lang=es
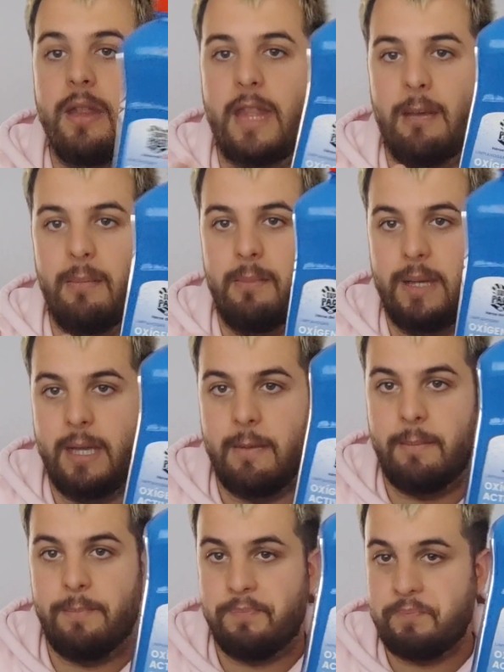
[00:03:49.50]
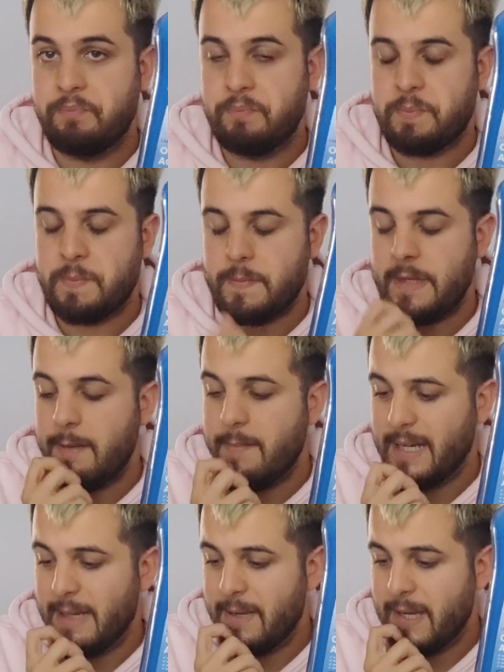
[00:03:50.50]
También,
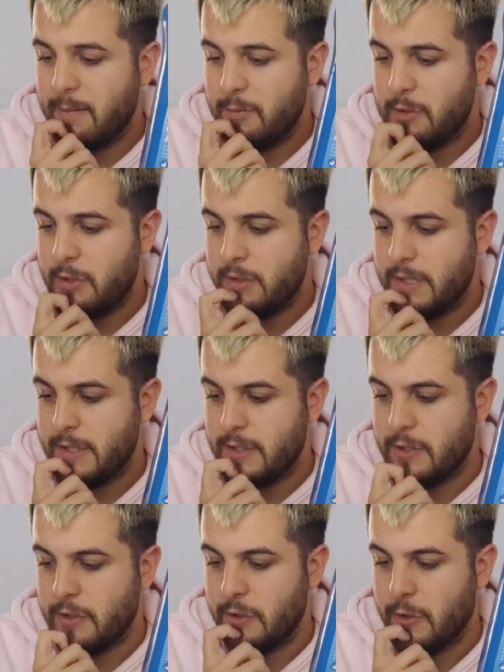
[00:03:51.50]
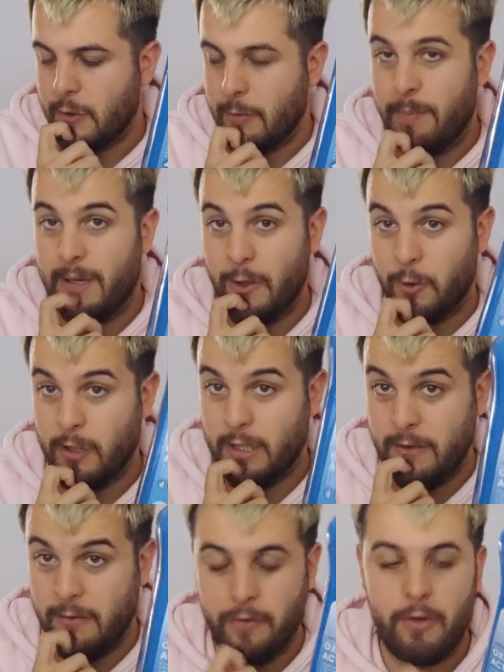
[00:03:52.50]
¿para qué más hemos usado esto? Para los
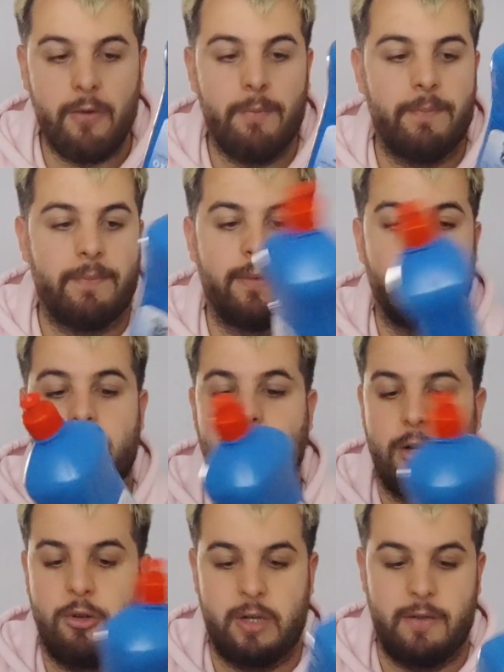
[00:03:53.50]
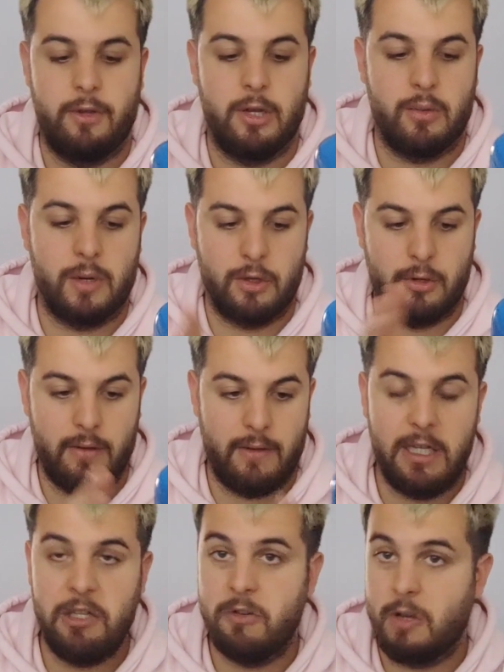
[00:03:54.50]
grifos, para los grifos y el cuarto de
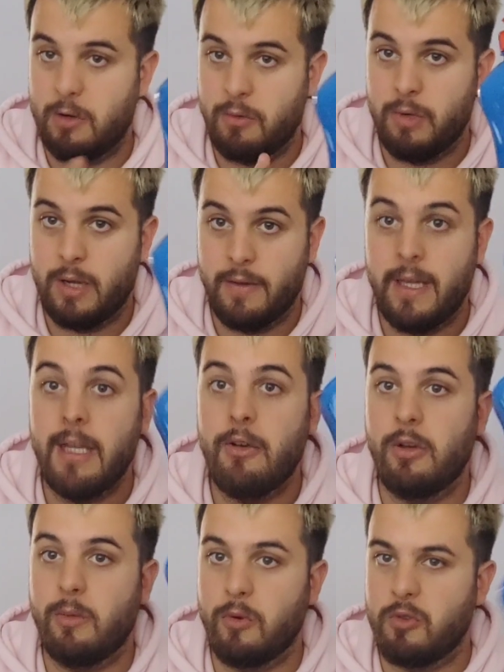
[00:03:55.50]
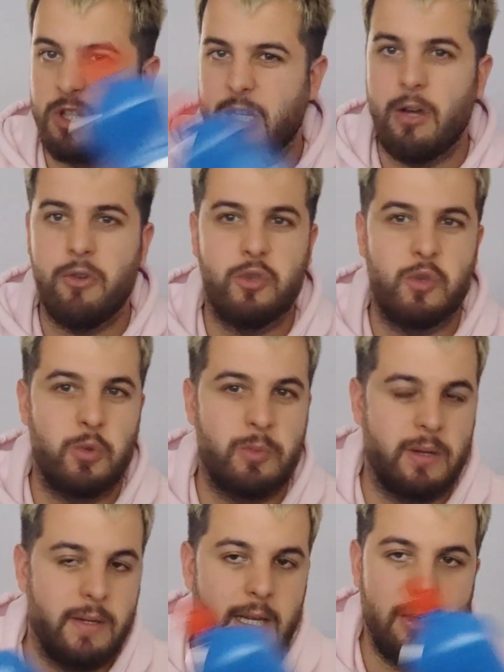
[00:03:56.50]
baño alguna vez, lo hemos usado
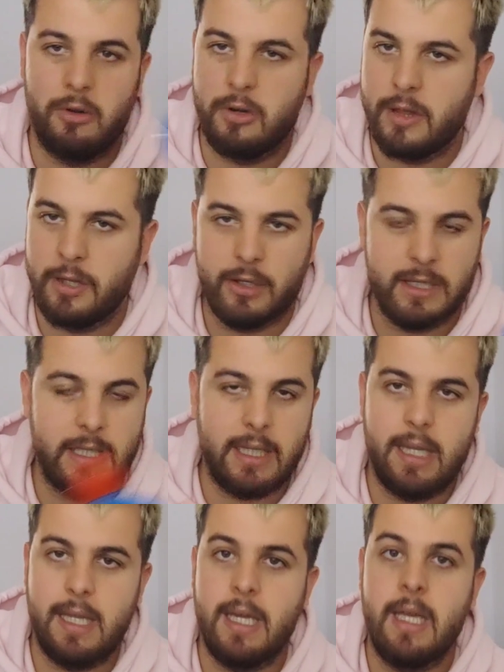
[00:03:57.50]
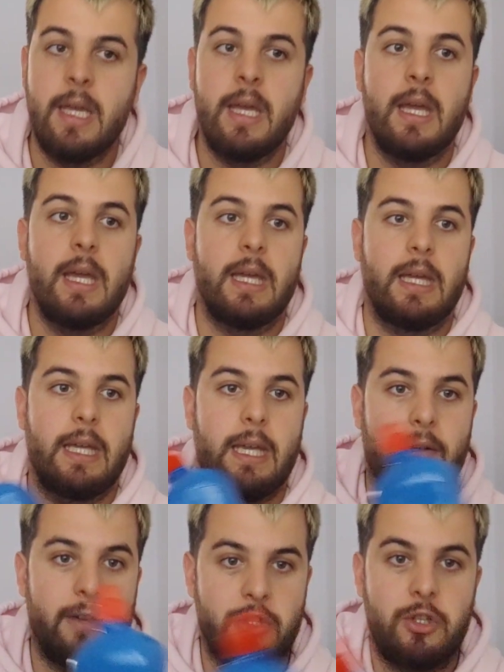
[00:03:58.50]
súper bien el olorcito que se queda. Y
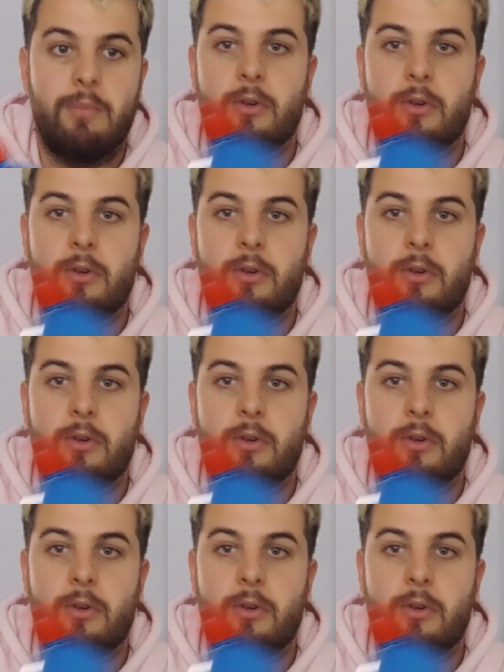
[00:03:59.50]
a ver, estoy